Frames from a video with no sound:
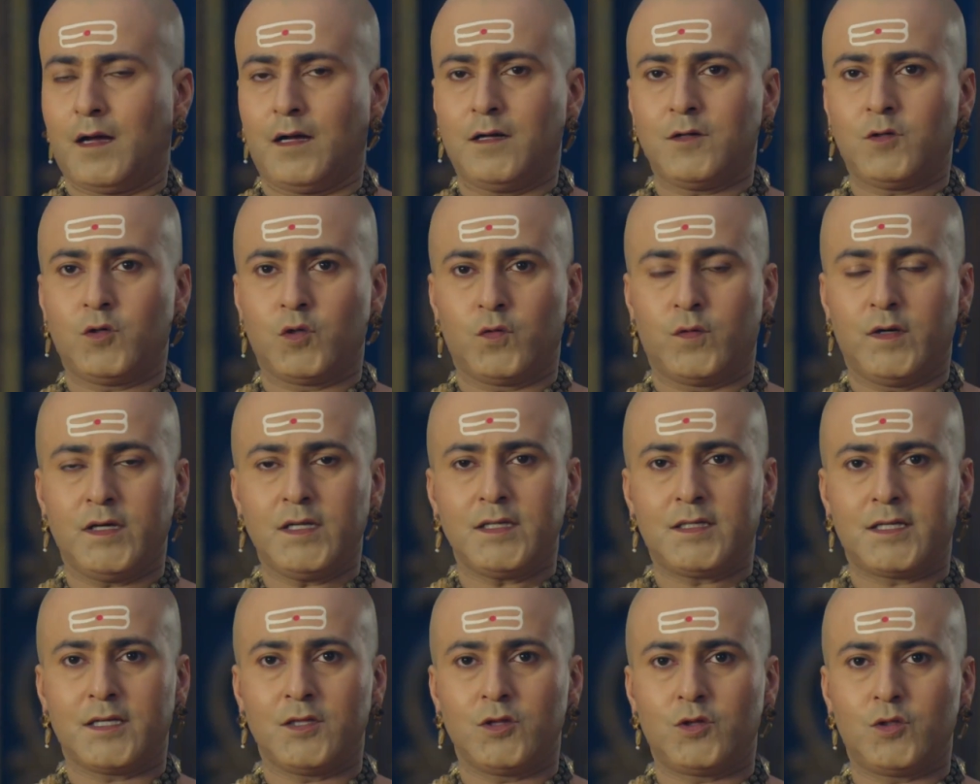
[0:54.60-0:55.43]
हाँ
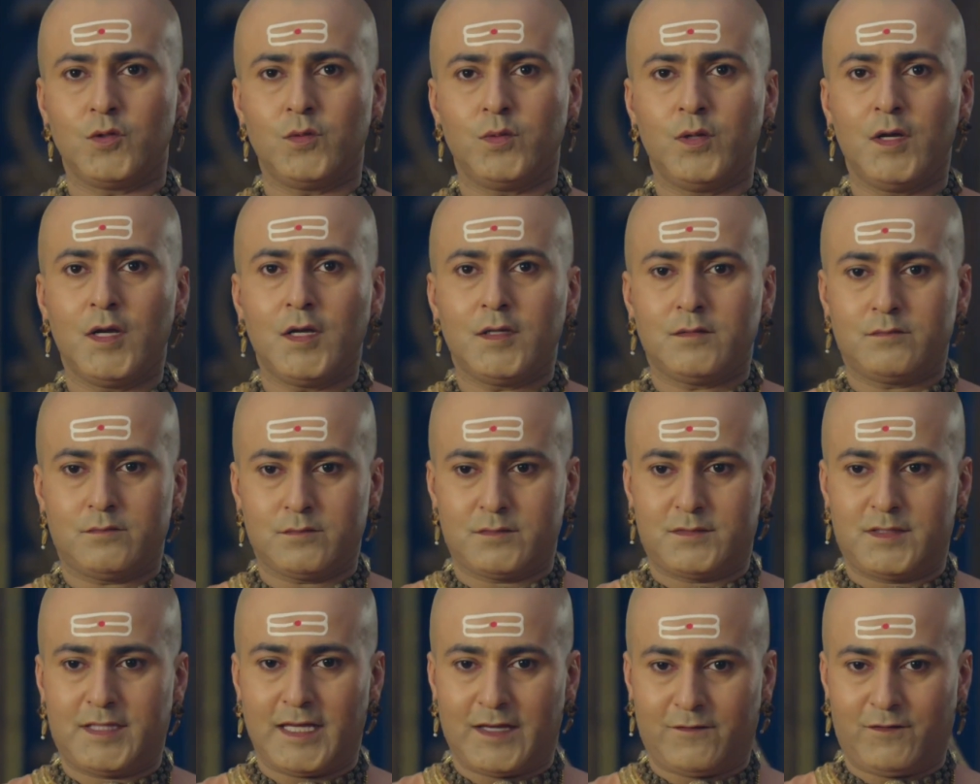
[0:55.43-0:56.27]
गुरुवर किंतु
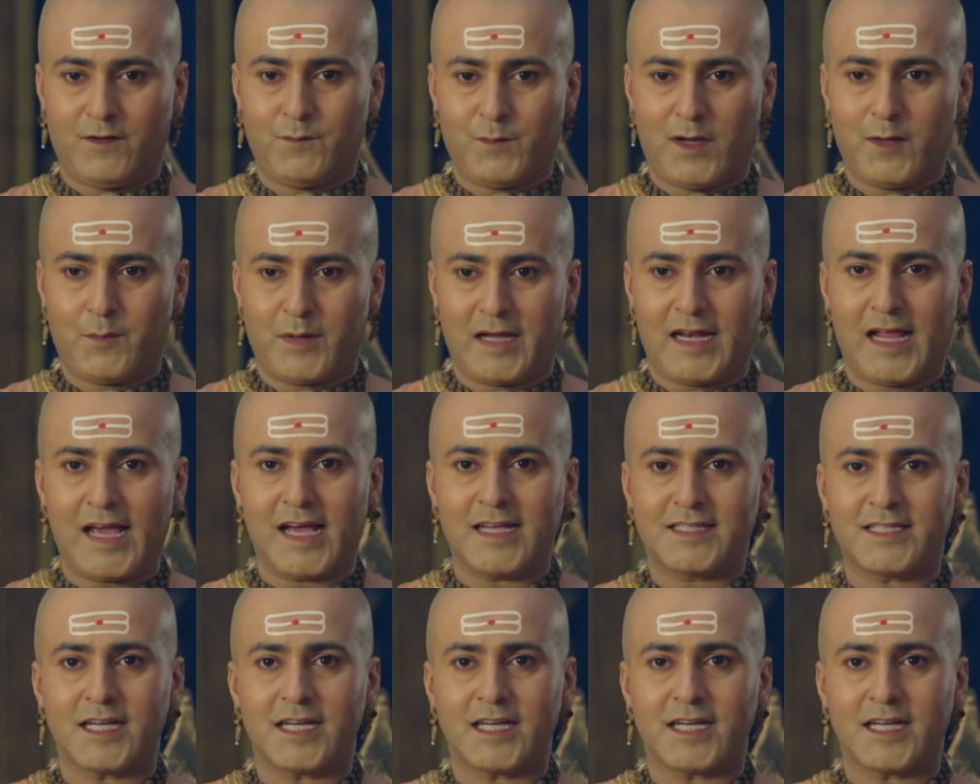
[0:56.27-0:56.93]
देवी माँ भला